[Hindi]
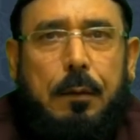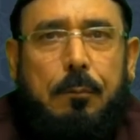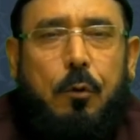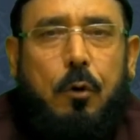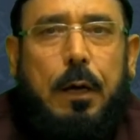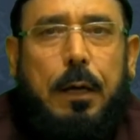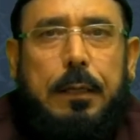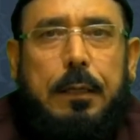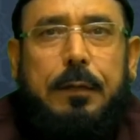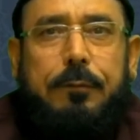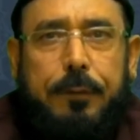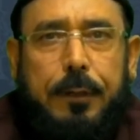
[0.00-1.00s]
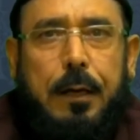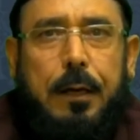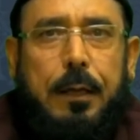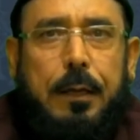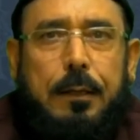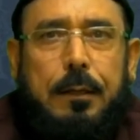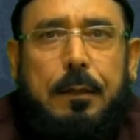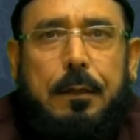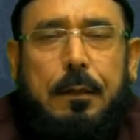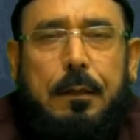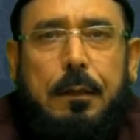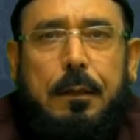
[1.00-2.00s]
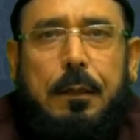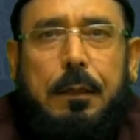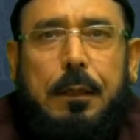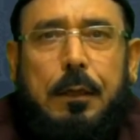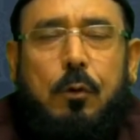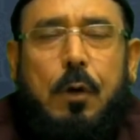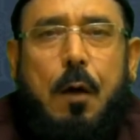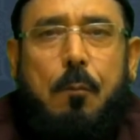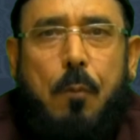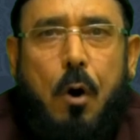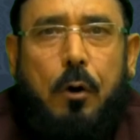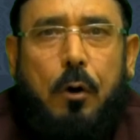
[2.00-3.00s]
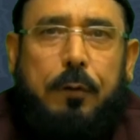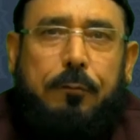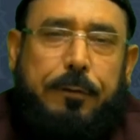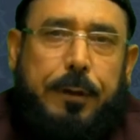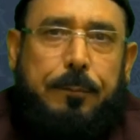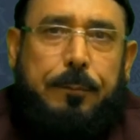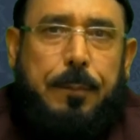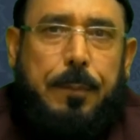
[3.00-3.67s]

बुखारी की फ़िका है ये उनका मौक़ है